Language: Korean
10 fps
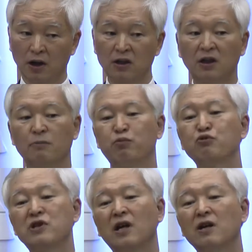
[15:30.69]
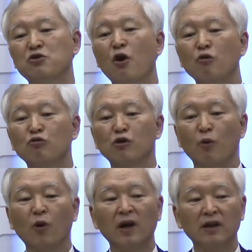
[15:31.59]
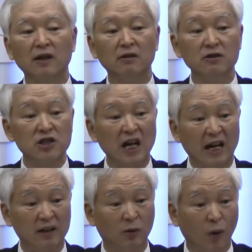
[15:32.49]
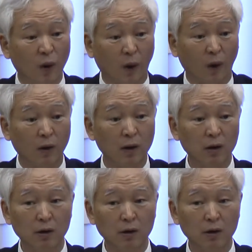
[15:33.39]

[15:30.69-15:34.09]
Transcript: 그러니까 부자가 천국을 못 간다는 뜻이 아니고